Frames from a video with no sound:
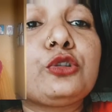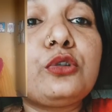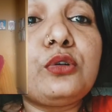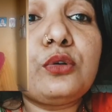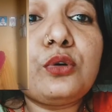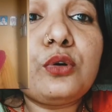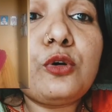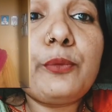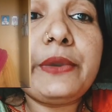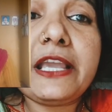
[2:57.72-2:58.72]
तो
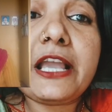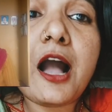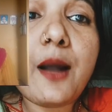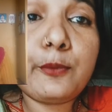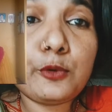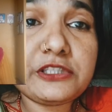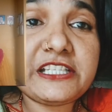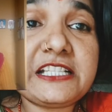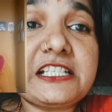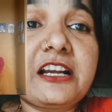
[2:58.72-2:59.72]
लोगो भी आपको
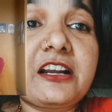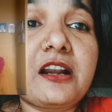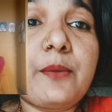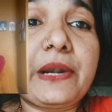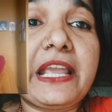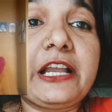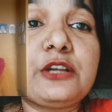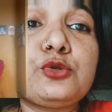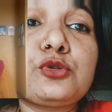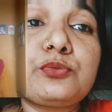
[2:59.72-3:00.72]
चेंज करना
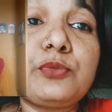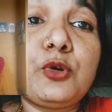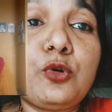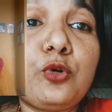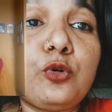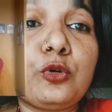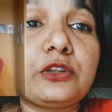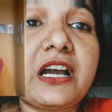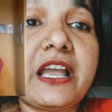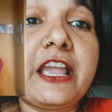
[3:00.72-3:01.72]
पड़ेगा जो उसमें लोगो
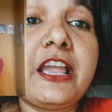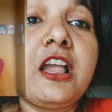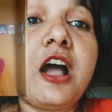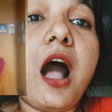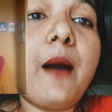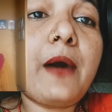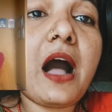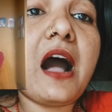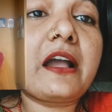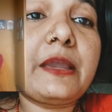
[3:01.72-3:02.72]
होता है
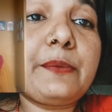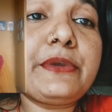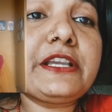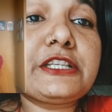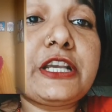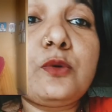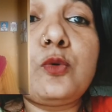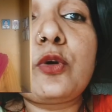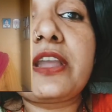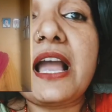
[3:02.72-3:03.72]
अब आगे पीछे
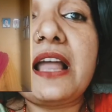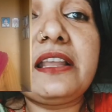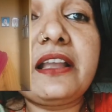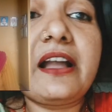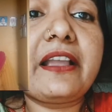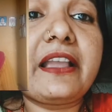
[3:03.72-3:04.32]
वो क्या लिखा